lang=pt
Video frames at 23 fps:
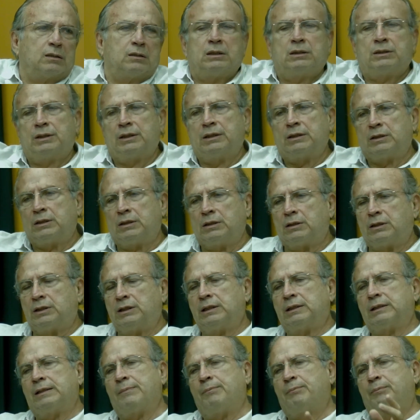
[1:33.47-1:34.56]
A gente
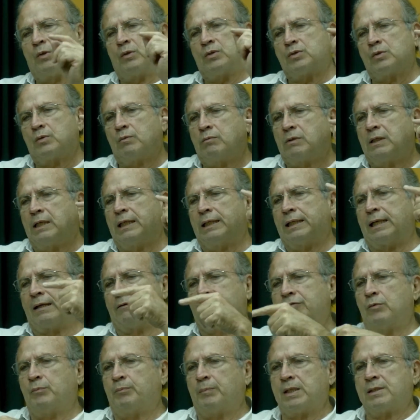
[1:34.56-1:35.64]
tinha depósito,
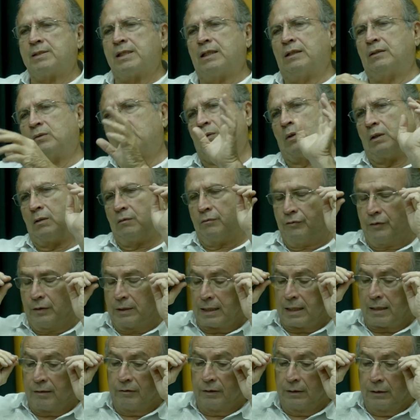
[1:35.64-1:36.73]
ganhava um percentual,
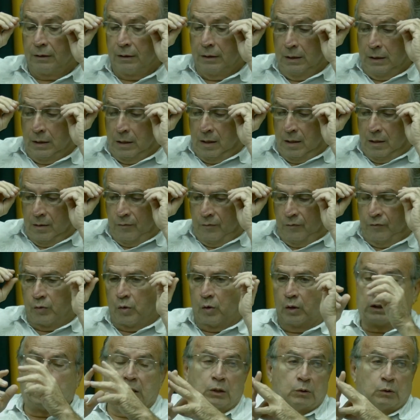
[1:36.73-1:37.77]
ficava fora.